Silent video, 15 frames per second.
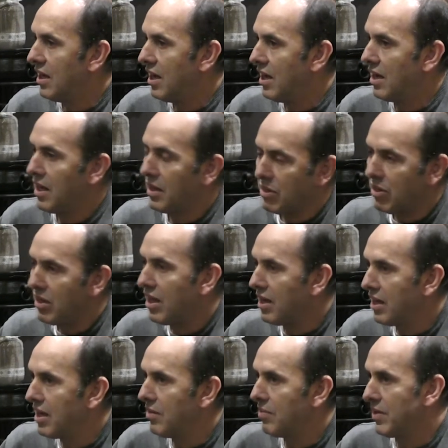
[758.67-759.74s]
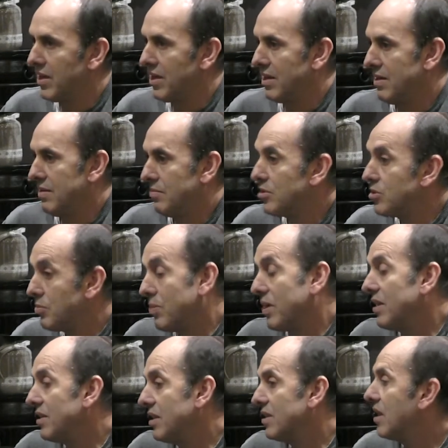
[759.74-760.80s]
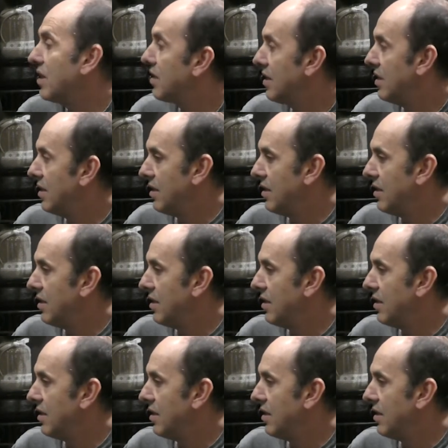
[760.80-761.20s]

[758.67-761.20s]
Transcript: a la ciudadanía para, pues para intentar